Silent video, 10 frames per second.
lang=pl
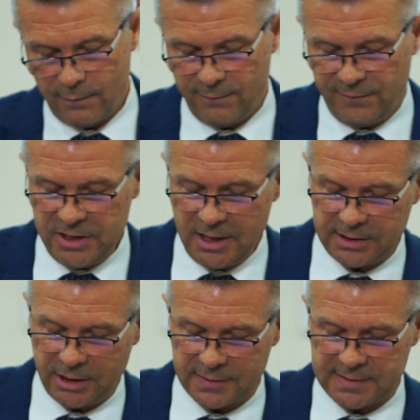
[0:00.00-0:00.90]
Wynik
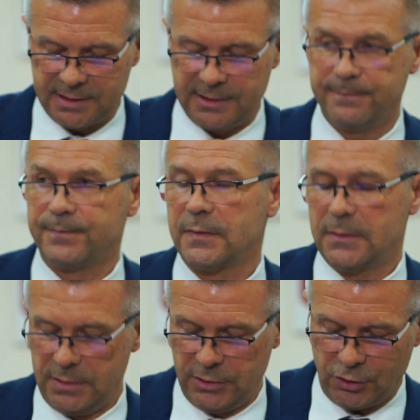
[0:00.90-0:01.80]
tej oceny,
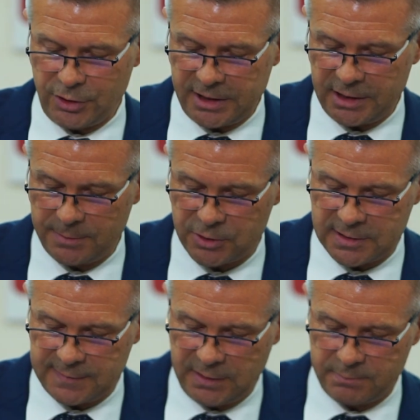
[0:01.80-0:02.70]
dokonanej
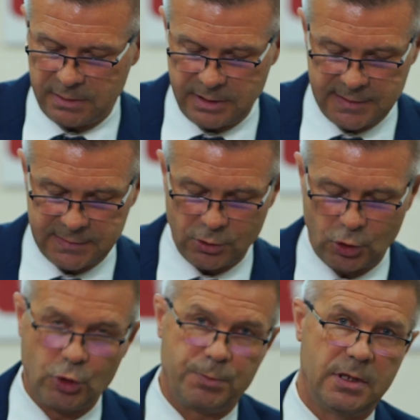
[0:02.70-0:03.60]
przez firmę ASCO
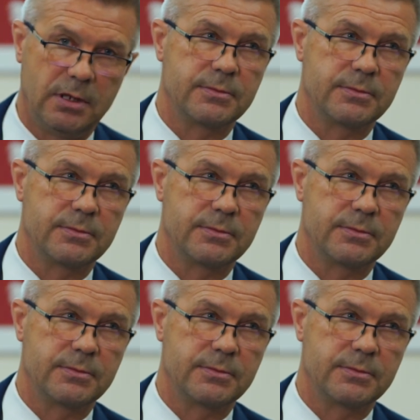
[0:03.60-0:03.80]
Group,